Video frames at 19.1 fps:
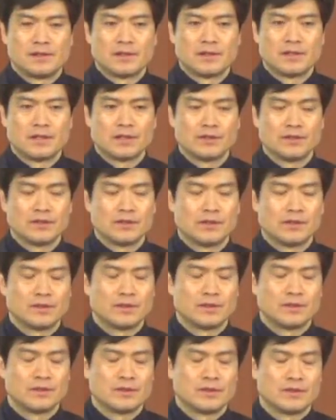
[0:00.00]
결국
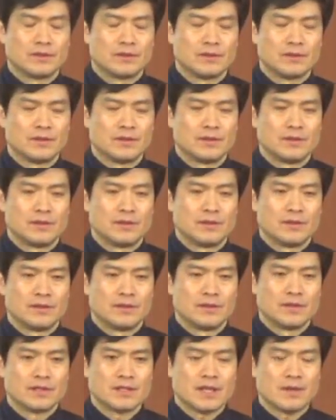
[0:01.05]

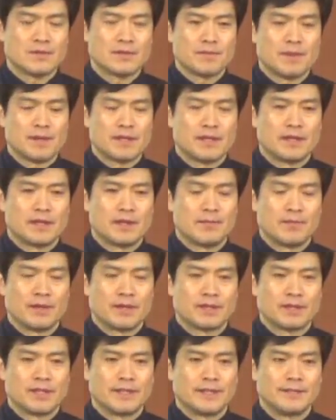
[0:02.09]
38년 된
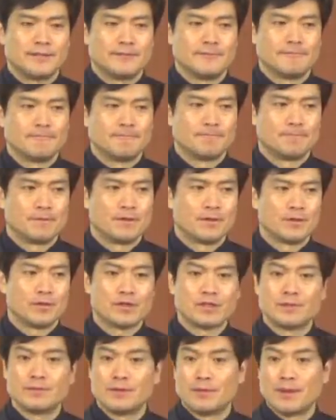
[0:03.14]
병자는
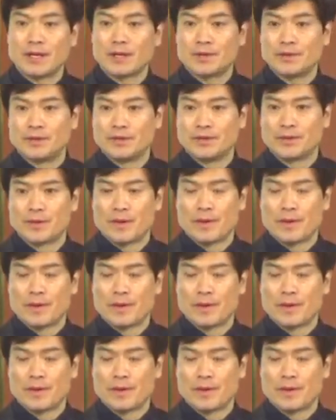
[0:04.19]
고침을 받고